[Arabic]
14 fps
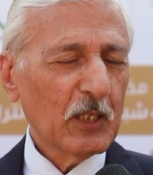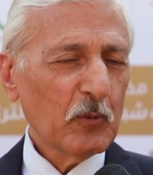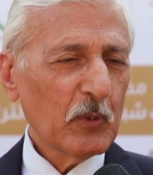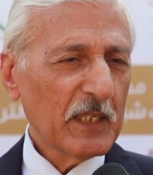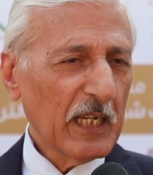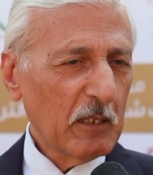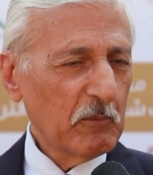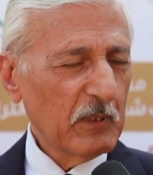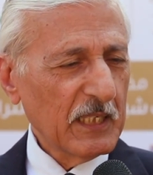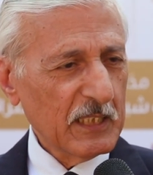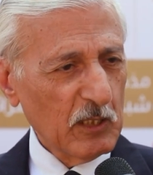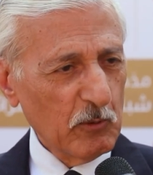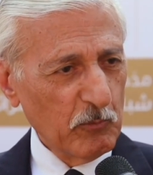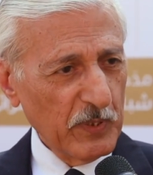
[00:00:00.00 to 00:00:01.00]
ونعمل
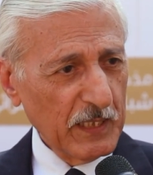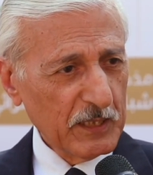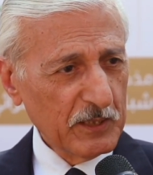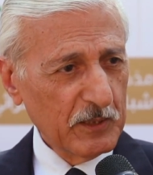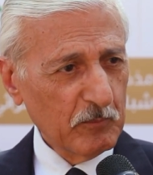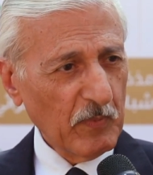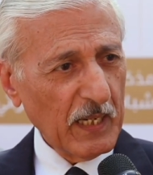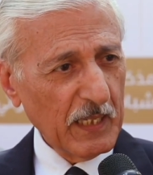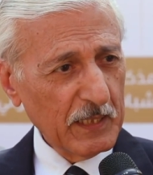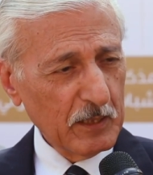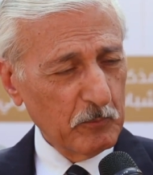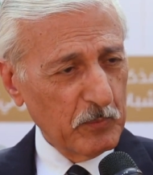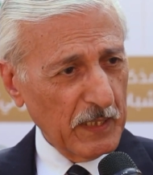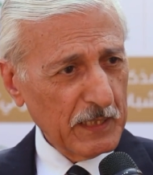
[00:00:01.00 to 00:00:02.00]
يدا بيد
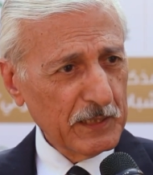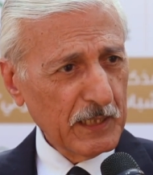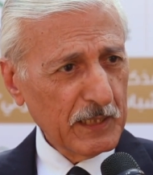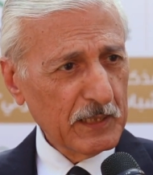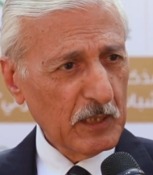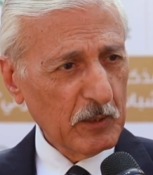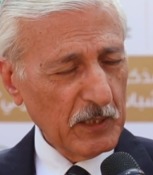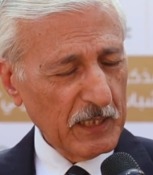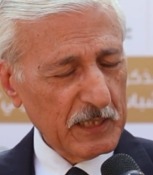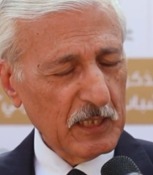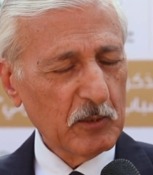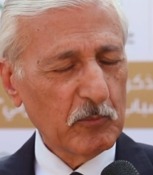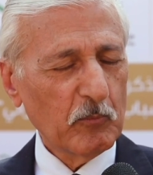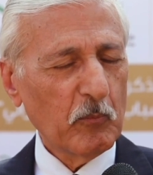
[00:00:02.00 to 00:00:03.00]
مع بيد
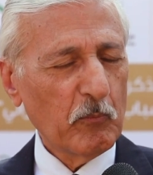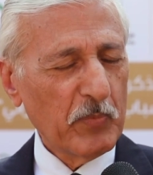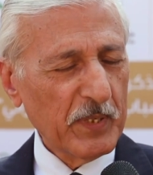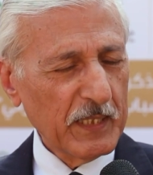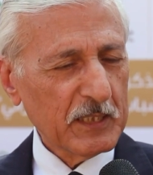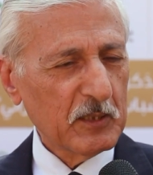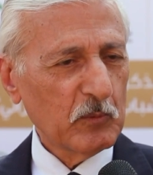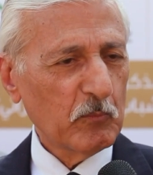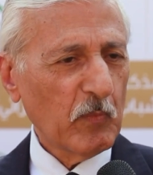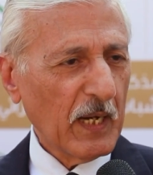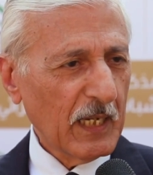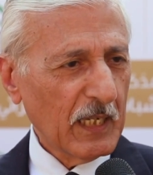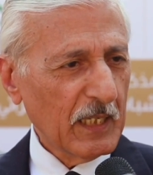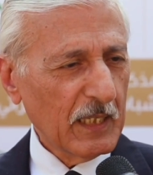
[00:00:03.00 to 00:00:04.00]
يدا بيد
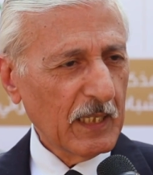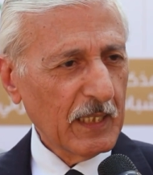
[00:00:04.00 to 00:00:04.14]
مع